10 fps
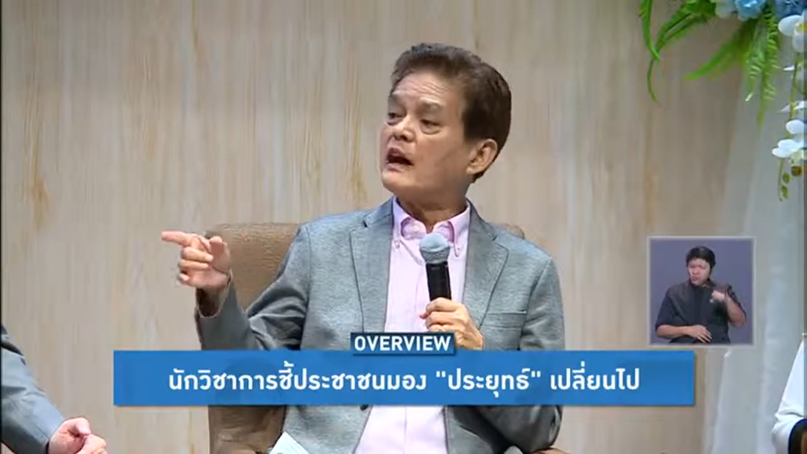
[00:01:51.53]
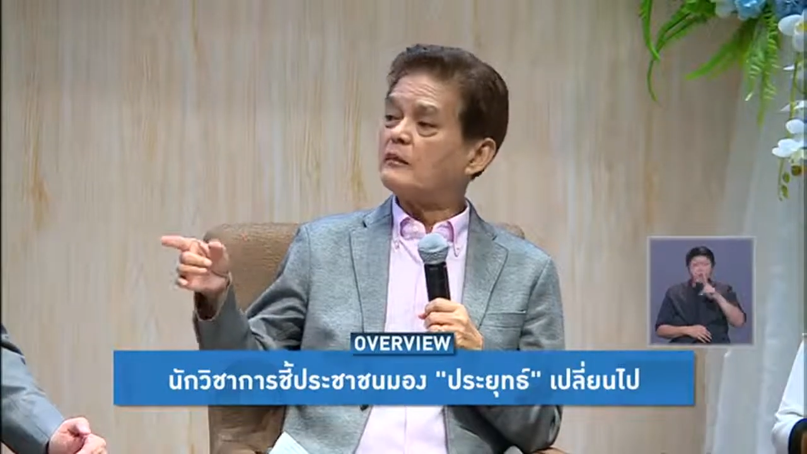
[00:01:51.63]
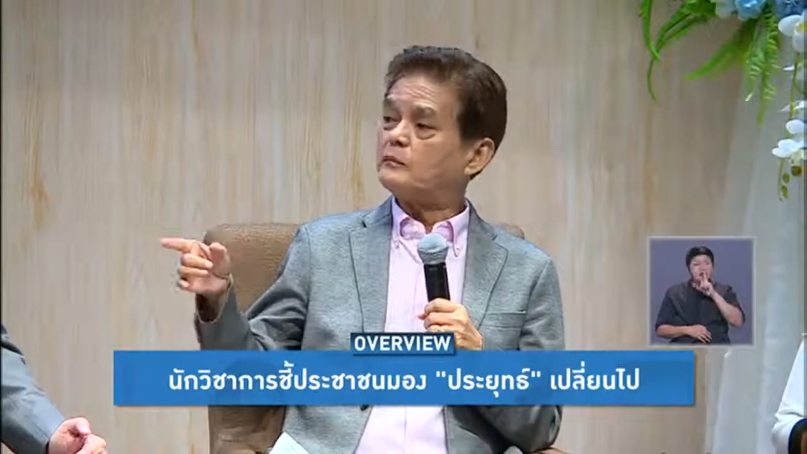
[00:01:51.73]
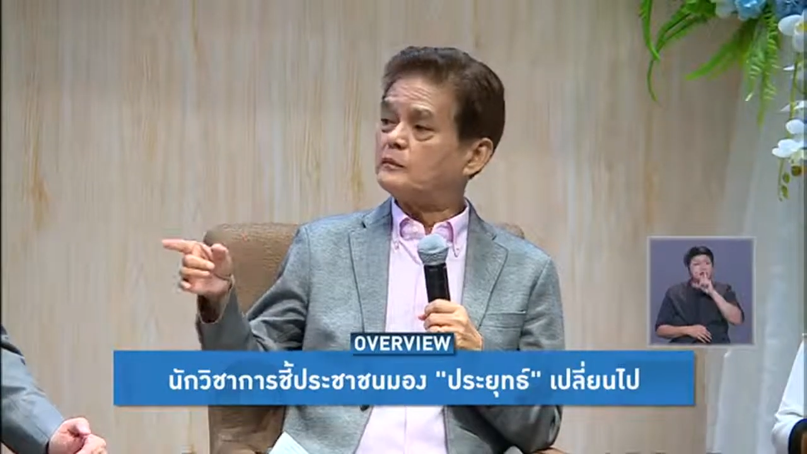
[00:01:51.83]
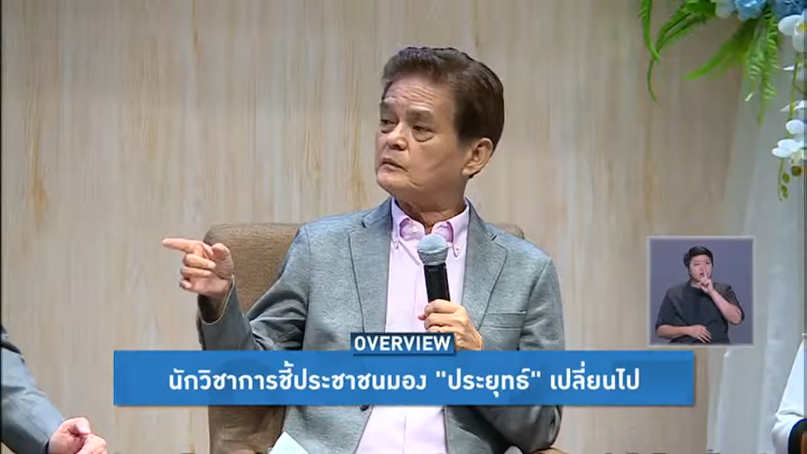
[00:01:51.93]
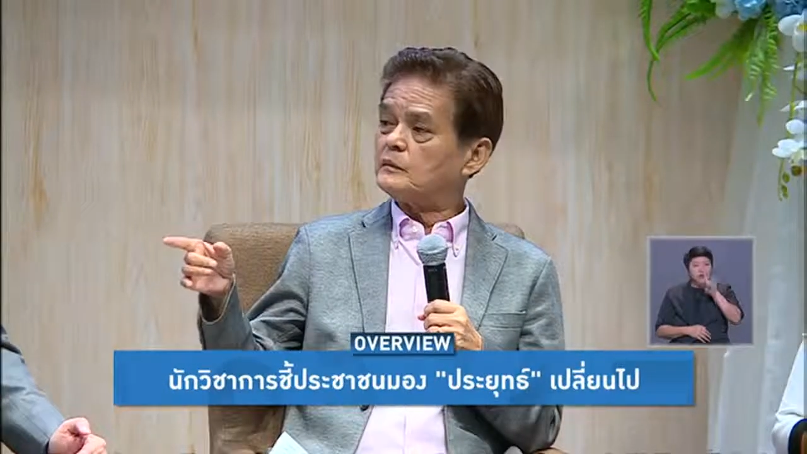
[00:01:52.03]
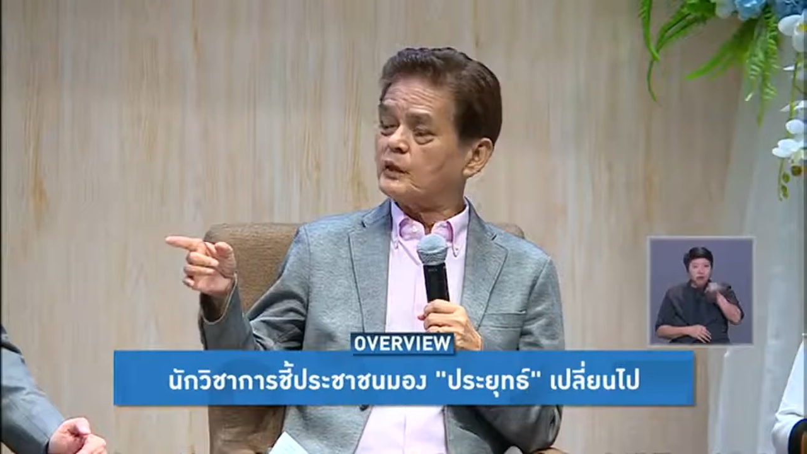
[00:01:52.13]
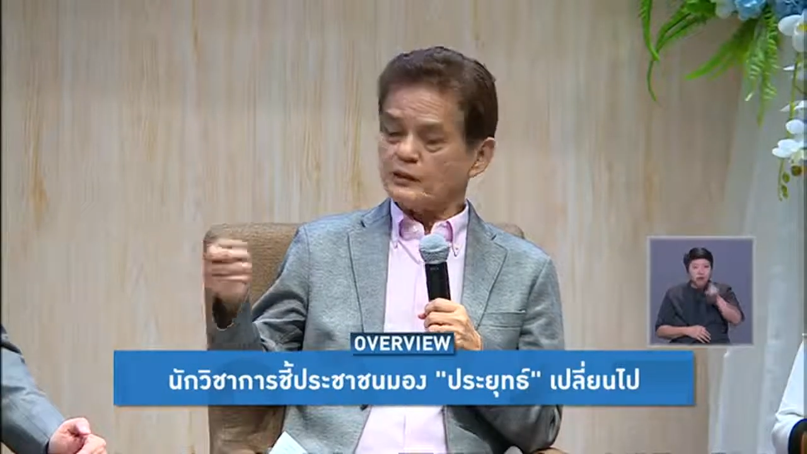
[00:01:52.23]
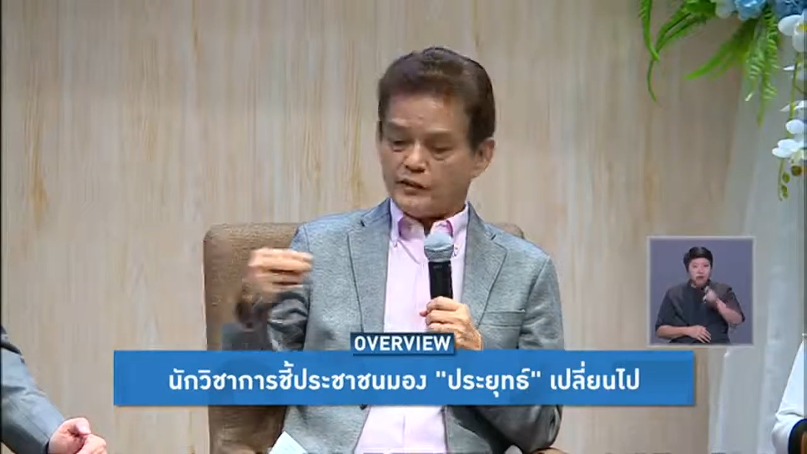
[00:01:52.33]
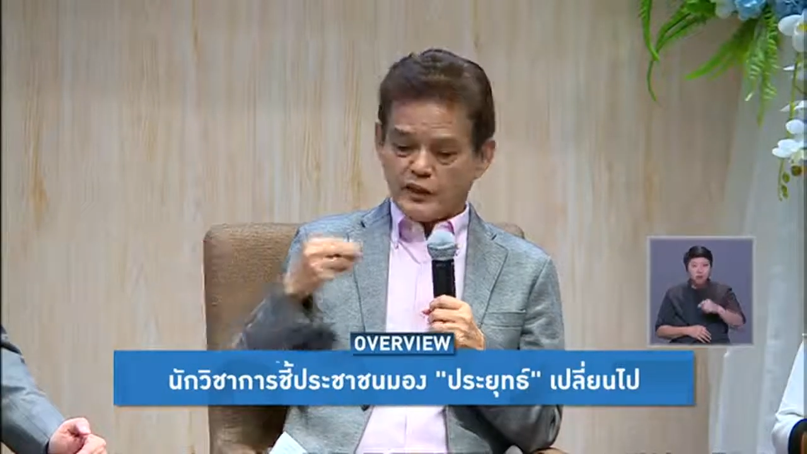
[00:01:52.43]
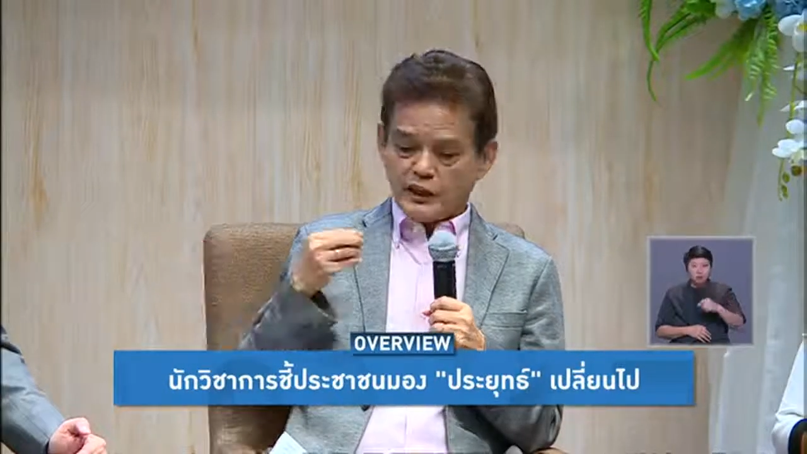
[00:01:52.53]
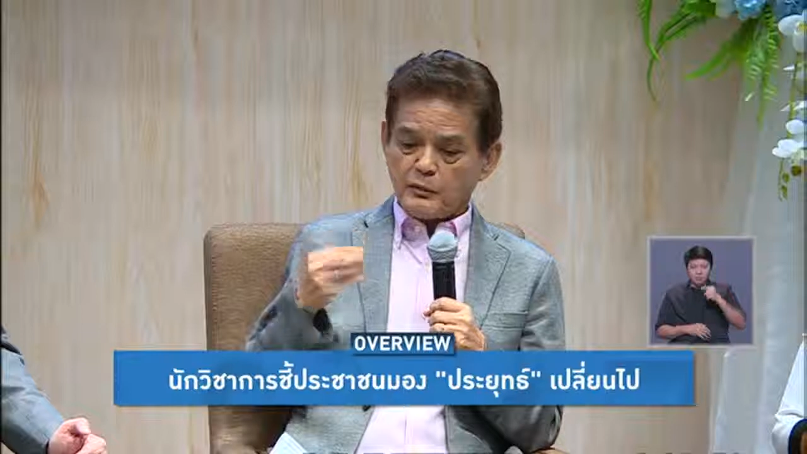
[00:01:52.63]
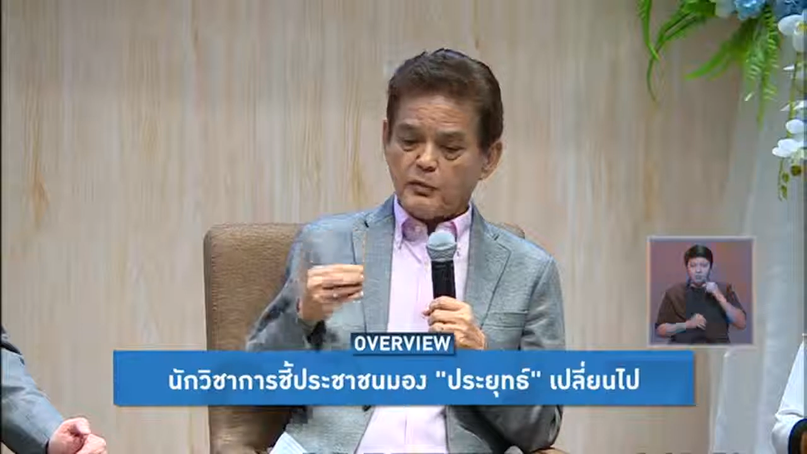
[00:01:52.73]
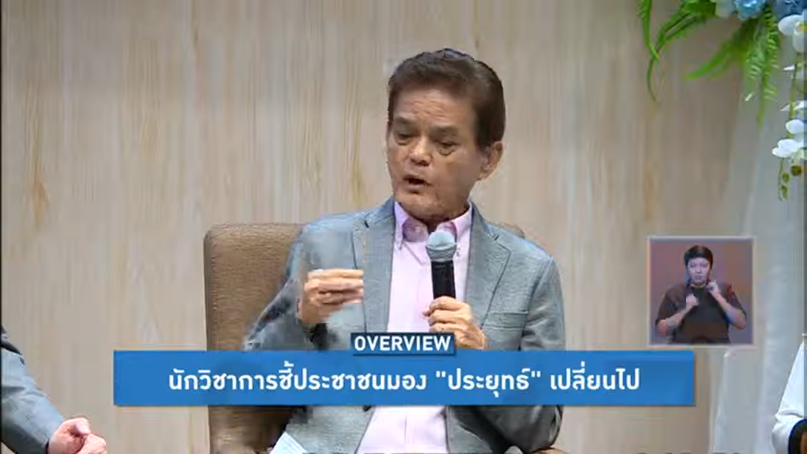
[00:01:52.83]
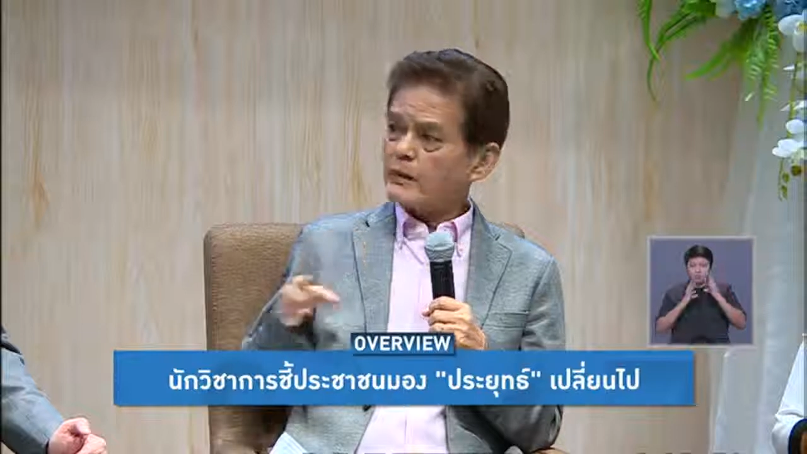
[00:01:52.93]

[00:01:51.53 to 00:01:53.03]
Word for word: ภาพครับ แต่สิ่งที่